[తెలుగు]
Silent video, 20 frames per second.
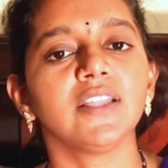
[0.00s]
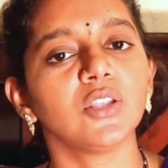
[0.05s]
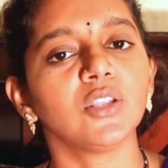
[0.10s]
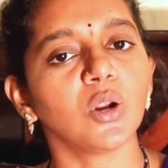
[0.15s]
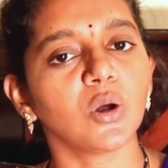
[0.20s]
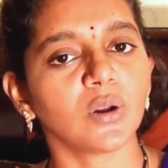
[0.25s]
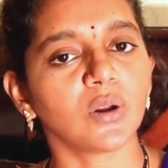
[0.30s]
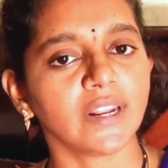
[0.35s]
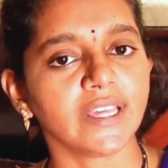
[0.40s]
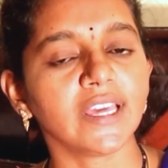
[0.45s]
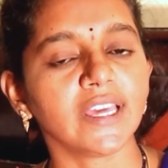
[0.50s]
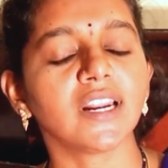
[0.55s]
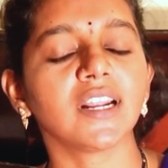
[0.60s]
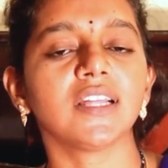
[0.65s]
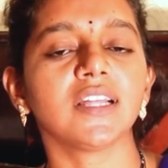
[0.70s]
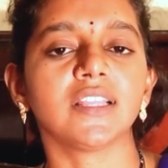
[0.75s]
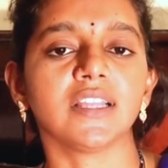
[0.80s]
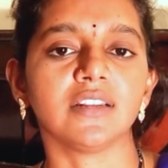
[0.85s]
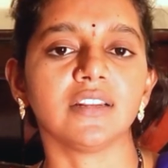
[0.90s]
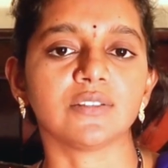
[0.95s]
ఇందులో
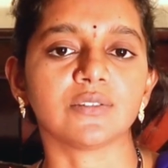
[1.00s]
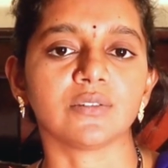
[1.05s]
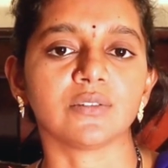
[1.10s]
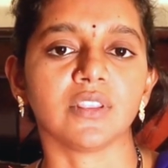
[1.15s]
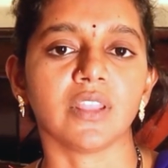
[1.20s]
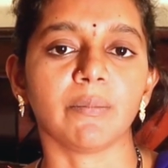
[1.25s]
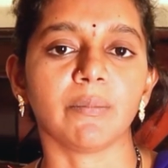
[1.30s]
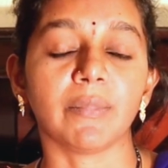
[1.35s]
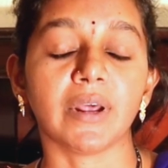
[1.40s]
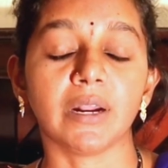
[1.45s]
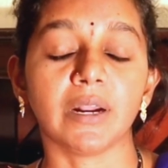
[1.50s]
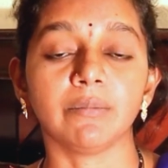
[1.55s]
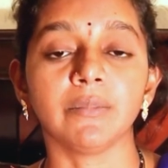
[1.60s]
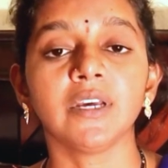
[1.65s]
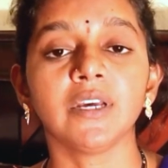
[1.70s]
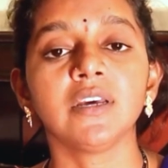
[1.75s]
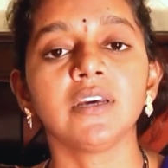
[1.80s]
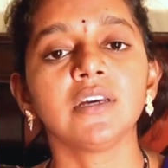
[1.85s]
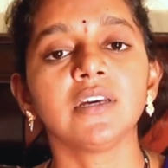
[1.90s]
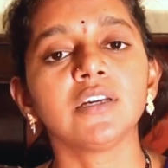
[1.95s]
క్లియర్గా తెలుసుకుందాం మనం
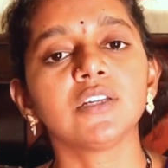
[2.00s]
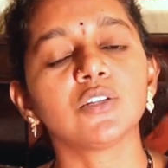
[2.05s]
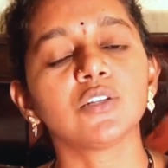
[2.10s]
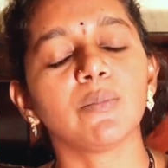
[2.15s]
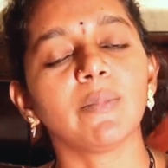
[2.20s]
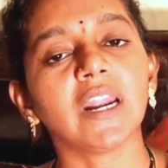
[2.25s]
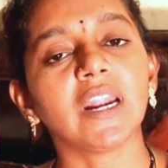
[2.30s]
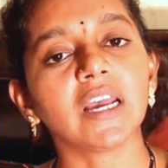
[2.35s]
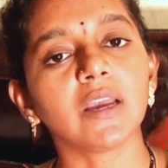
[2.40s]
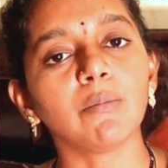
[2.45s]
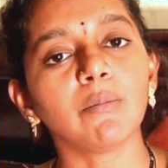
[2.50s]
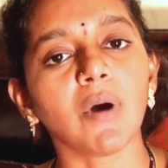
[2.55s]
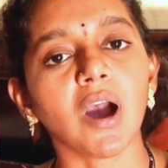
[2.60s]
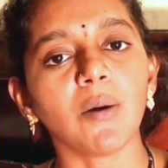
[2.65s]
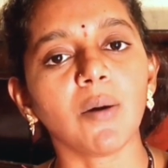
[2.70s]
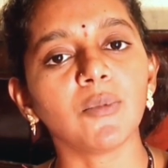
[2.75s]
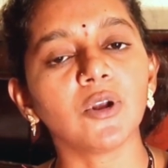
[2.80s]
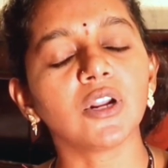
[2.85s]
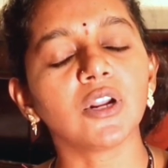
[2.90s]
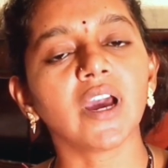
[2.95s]
సో మనకి
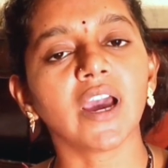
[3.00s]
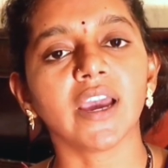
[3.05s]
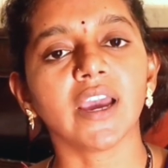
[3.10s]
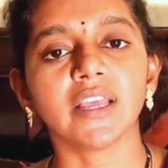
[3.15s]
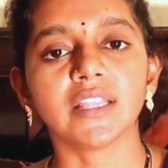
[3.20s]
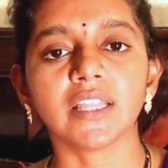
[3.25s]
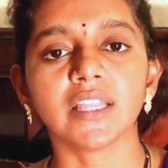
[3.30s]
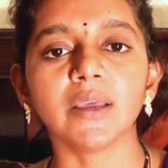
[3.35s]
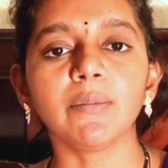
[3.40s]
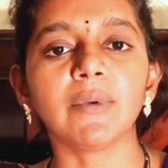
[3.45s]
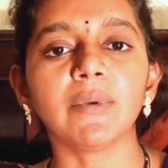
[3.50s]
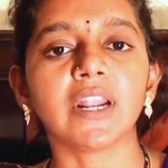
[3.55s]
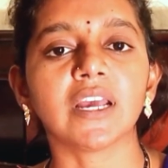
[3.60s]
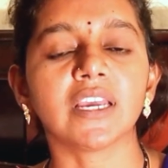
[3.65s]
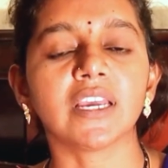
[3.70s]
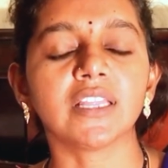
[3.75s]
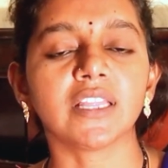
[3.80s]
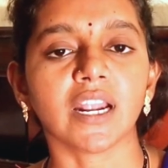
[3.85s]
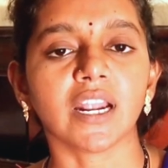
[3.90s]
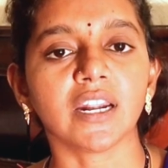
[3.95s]
మామూలుగా అయితే
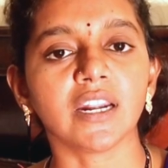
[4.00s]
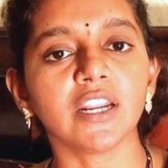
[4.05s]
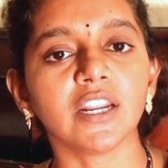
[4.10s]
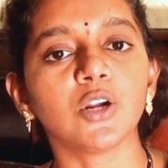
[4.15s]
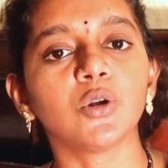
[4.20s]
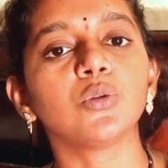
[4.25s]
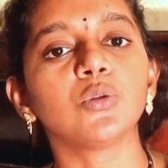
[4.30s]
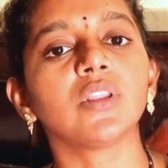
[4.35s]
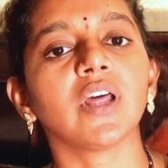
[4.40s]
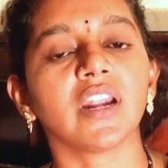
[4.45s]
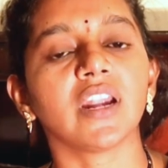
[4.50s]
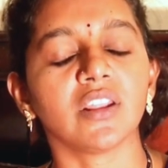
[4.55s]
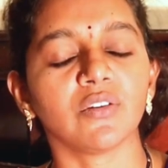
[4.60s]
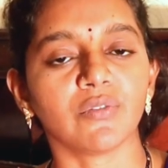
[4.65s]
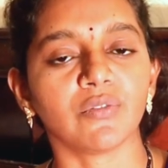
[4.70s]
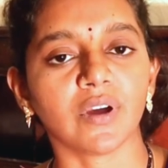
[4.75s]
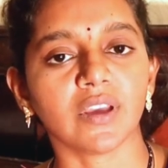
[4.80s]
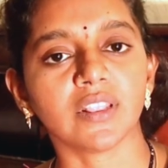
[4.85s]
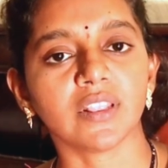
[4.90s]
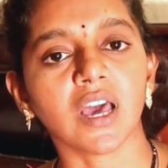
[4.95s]
మనకి థర్టీ టు థర్టీ
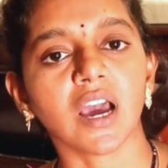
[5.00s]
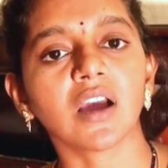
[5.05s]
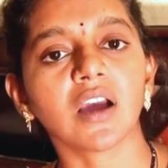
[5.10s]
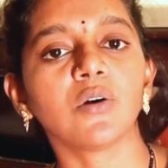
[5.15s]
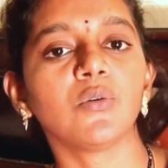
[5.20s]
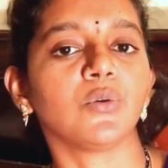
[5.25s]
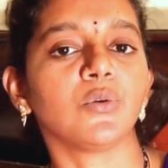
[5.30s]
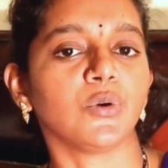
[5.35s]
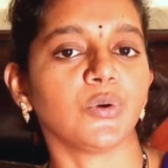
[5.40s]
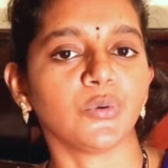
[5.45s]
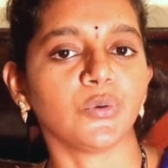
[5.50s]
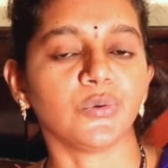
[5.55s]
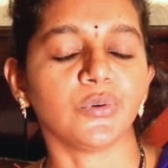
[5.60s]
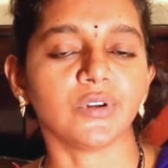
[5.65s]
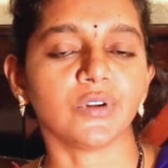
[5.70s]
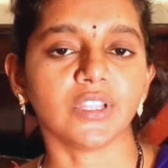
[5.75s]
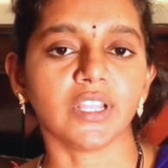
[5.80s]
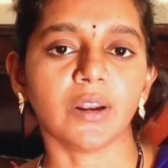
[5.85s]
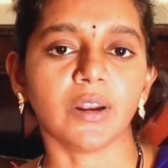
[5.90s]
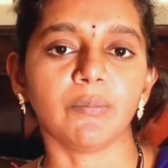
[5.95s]
ఫైవ్ దాకా ఉంటూ
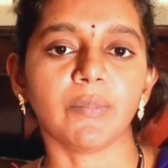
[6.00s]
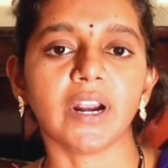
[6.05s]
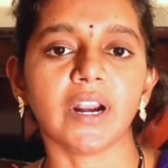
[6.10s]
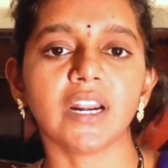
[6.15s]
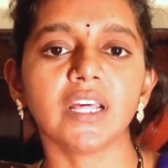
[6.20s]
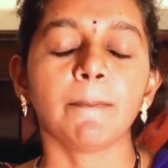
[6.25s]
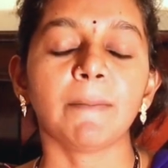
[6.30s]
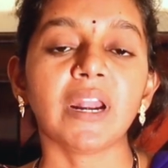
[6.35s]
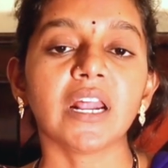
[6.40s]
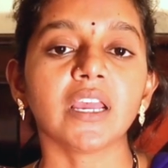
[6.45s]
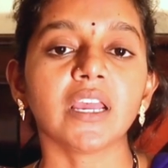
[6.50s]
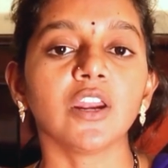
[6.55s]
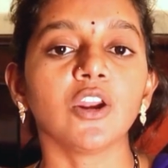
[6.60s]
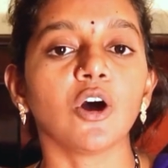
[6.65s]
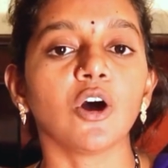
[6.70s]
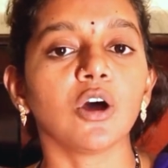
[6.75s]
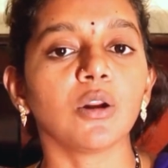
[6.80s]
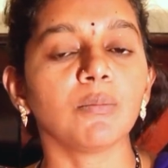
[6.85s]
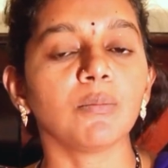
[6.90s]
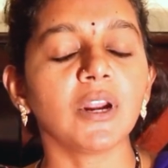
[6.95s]
ఉంటుందన్నమాట మనకి
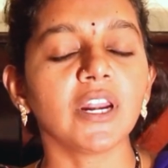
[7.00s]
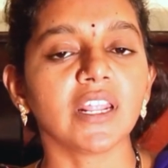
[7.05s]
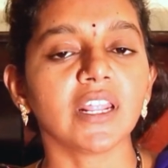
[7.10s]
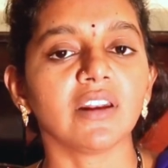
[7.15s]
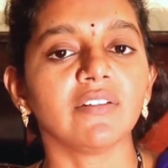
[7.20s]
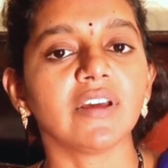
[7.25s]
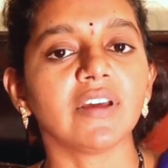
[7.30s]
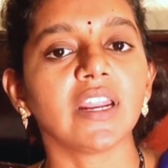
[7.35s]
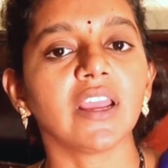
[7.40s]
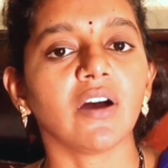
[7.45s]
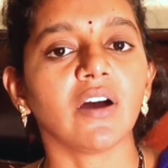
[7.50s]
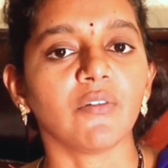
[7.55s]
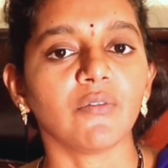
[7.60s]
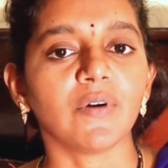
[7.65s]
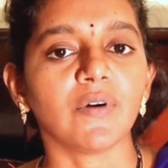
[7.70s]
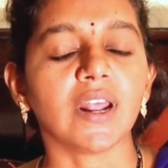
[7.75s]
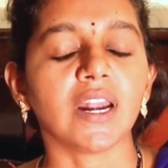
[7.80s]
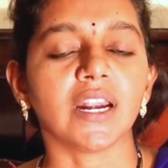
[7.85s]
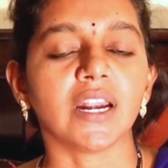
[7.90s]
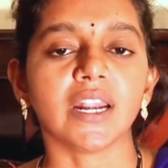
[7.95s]
నార్మల్ డెలివరీ
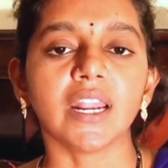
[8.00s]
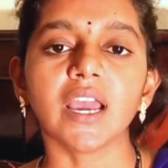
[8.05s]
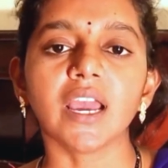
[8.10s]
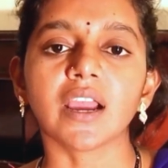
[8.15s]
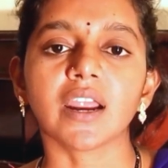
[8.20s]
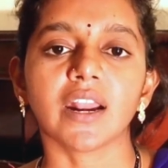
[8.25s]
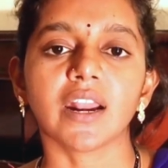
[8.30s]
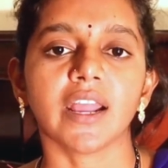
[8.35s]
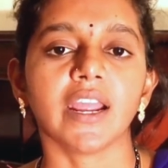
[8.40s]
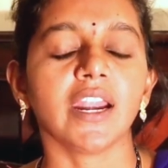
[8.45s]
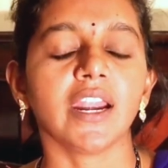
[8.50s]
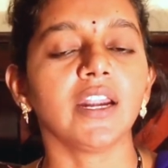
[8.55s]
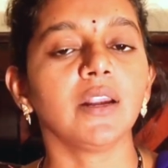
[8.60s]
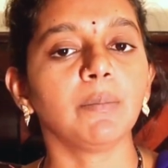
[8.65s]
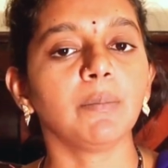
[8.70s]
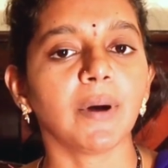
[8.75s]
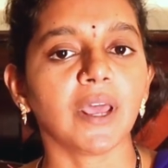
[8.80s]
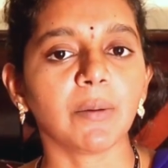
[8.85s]
అవ్వాలంటే అక్కడ హెడ్